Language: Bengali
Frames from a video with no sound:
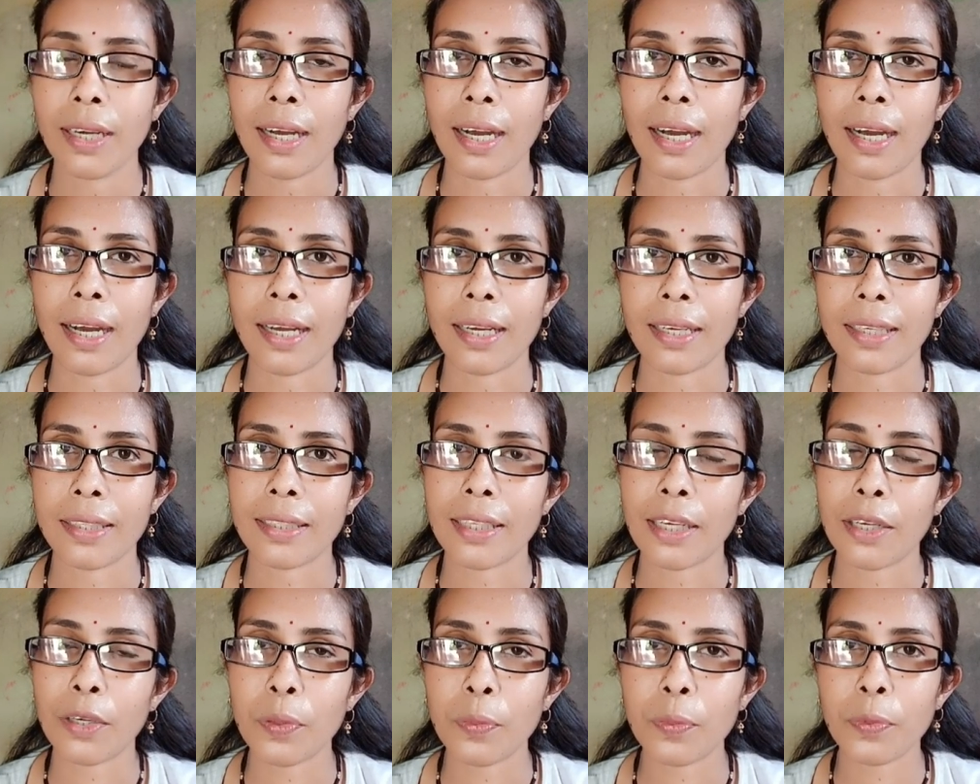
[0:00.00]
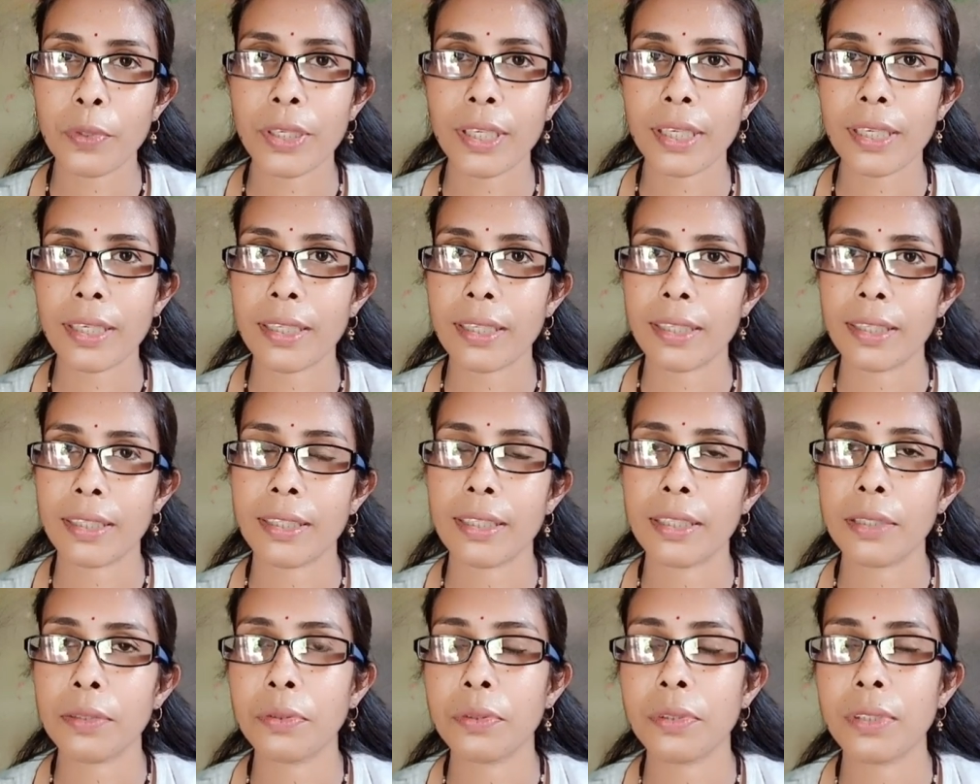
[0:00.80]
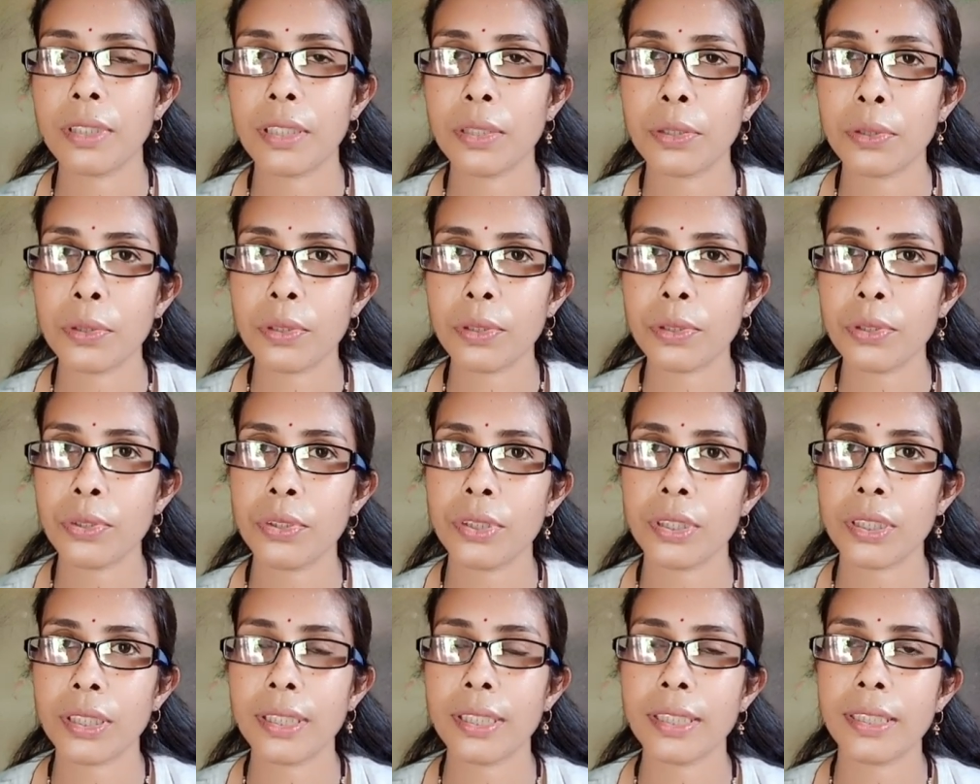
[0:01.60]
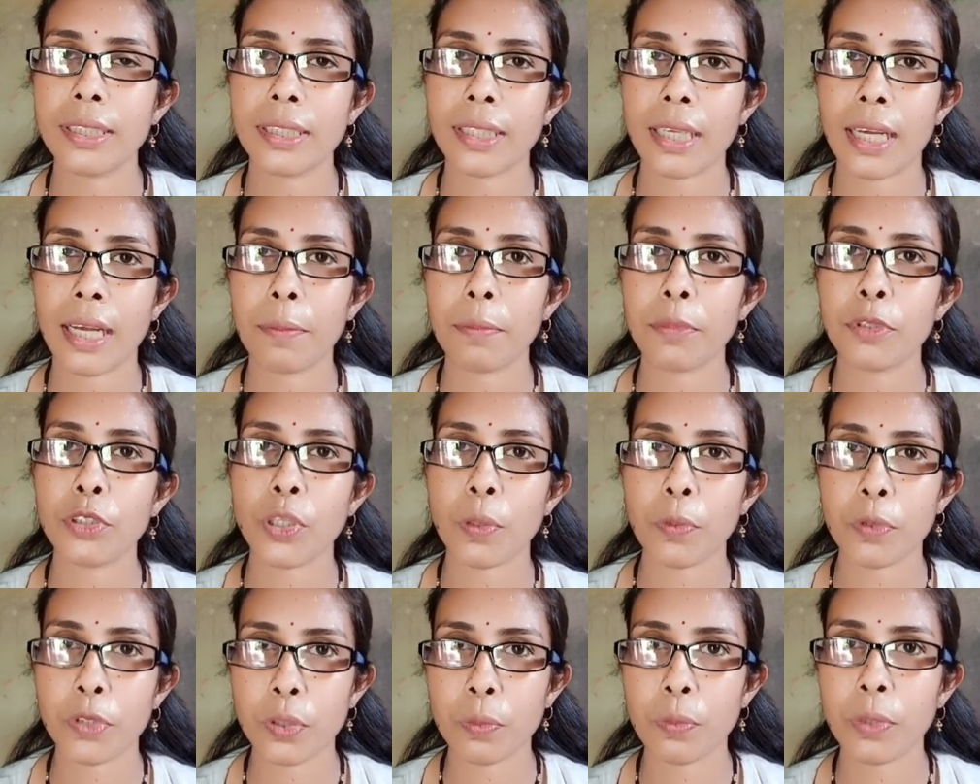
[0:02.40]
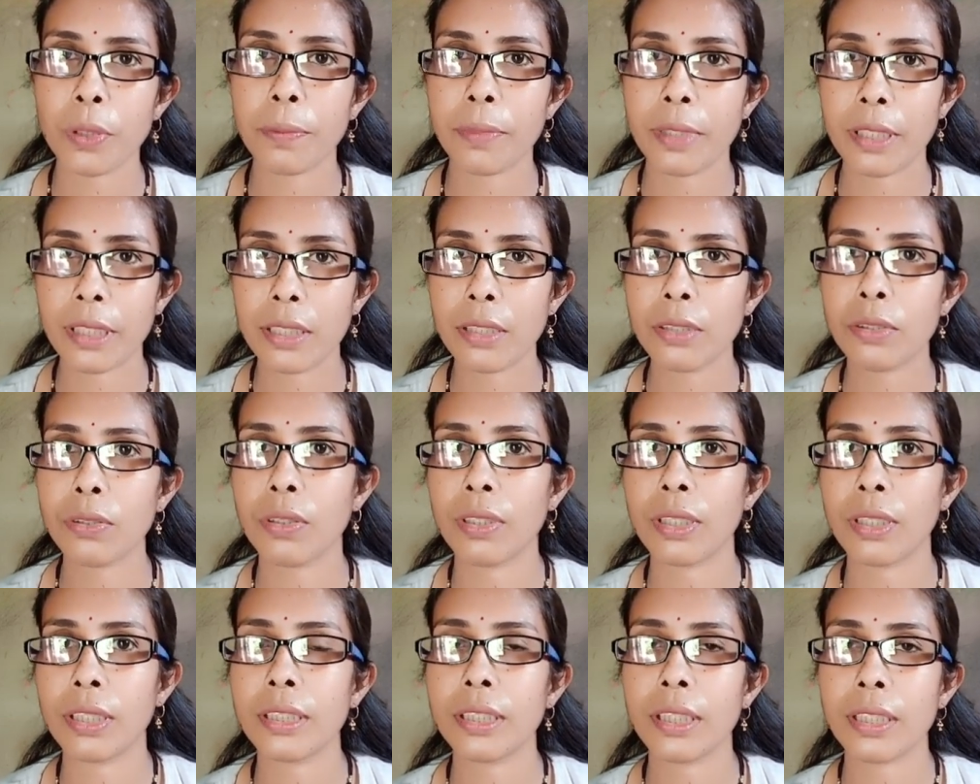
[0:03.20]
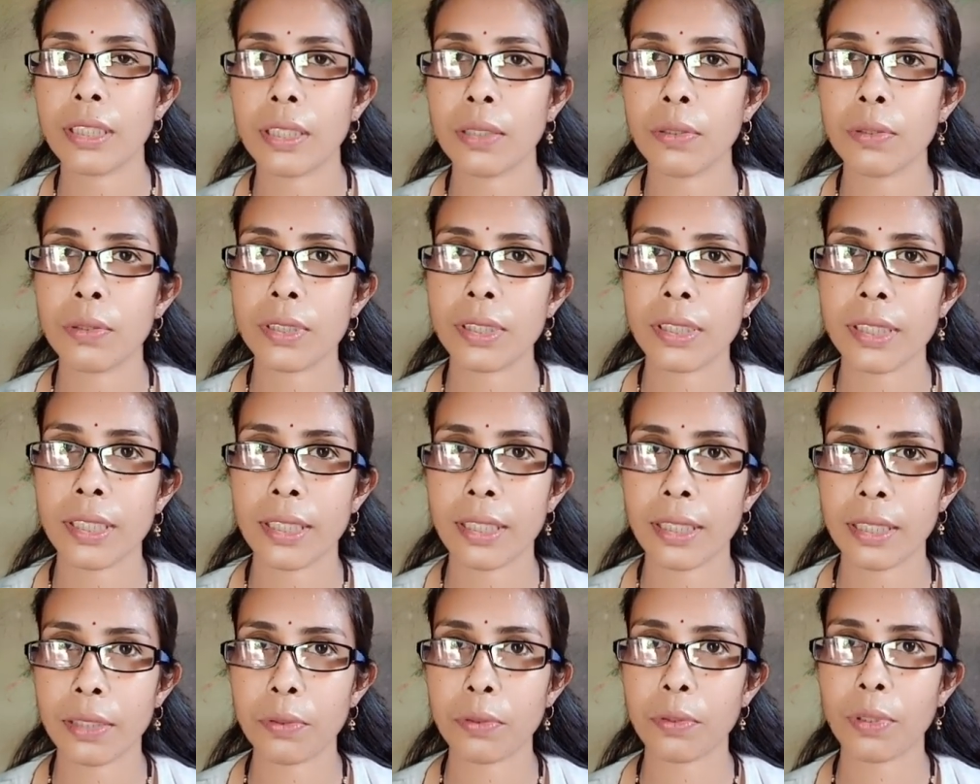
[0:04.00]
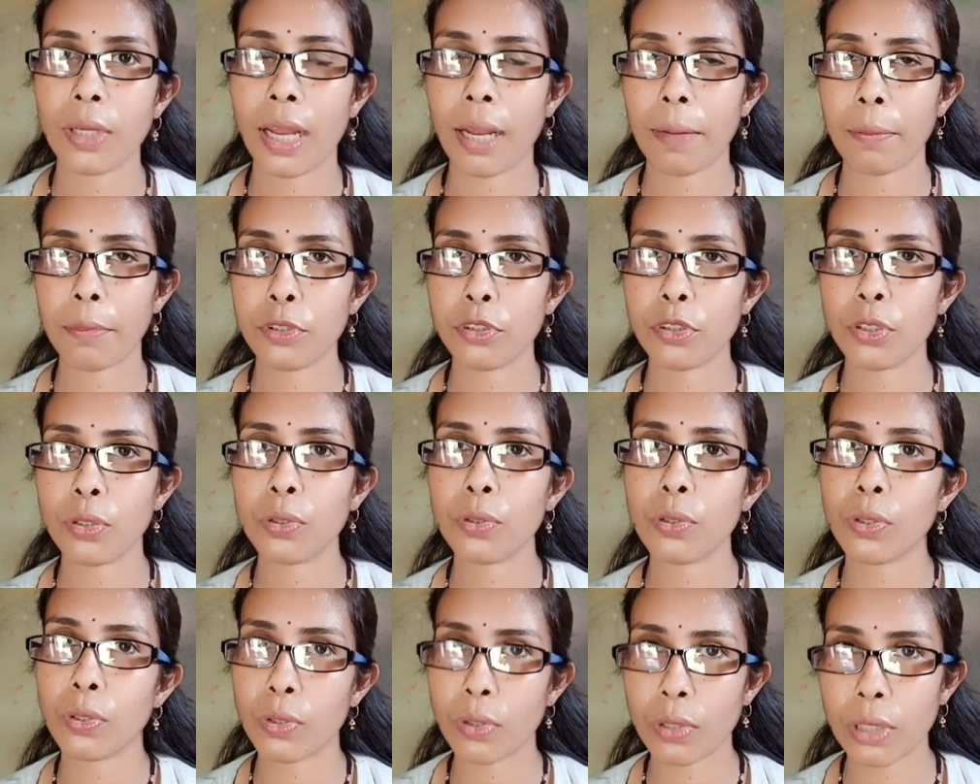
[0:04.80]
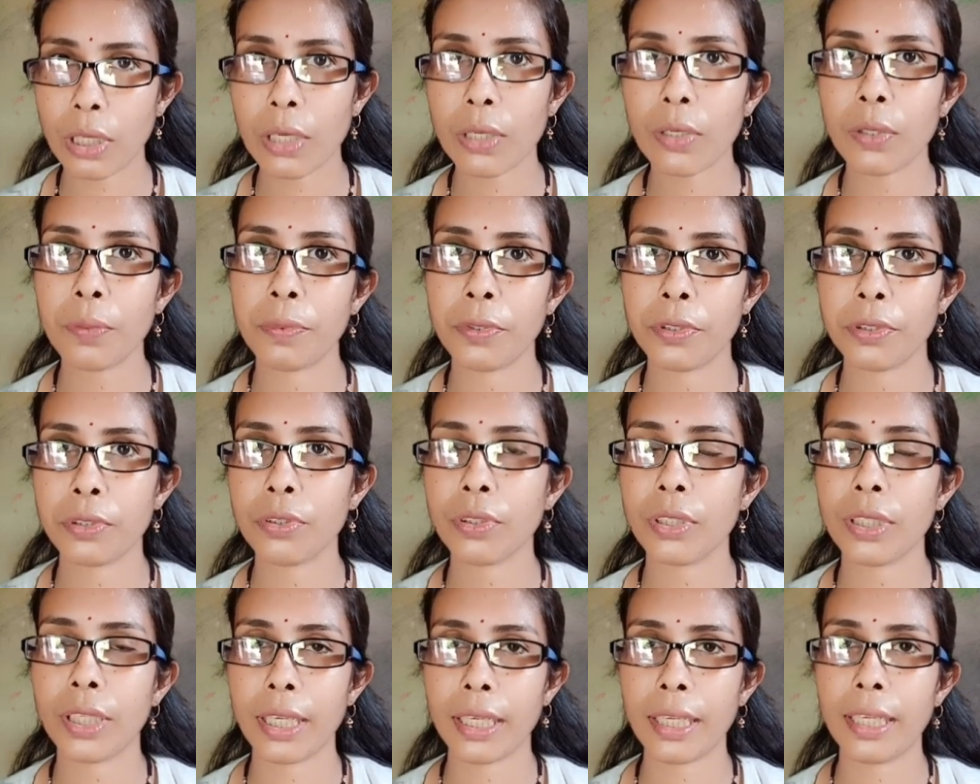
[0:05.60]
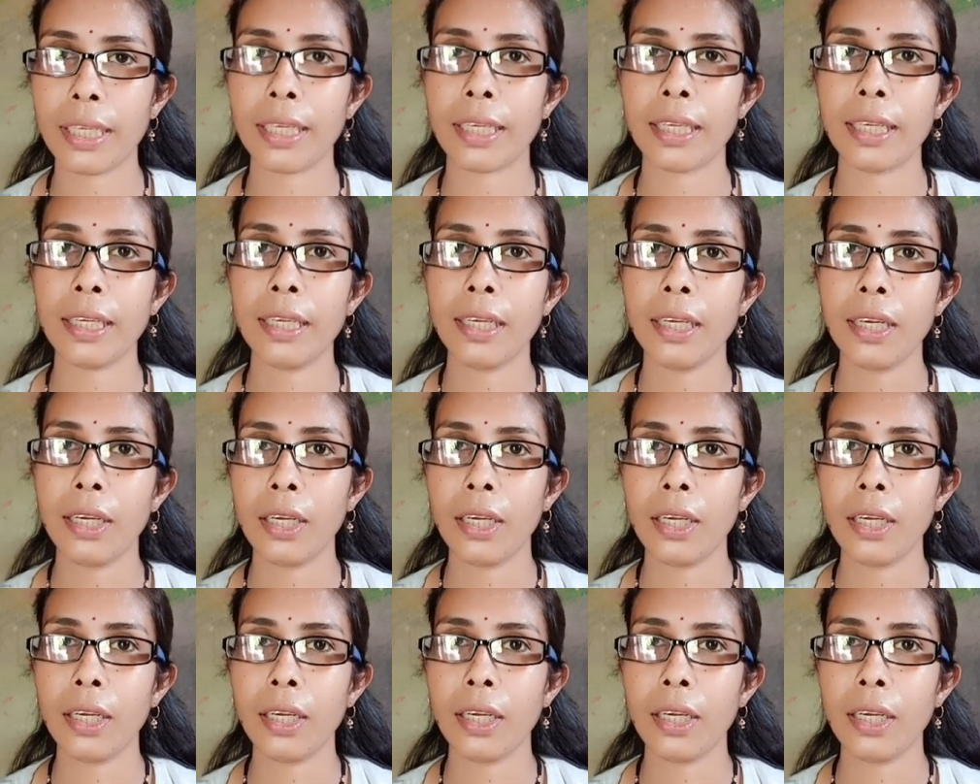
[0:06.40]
আর তার উপরে দেখুন কিছু কিছু জিনিস আমি সবসময় মেনে চলি সেটা হচ্ছে দেখুন আমি যখন অন্য কারোর ভিডিও দেখি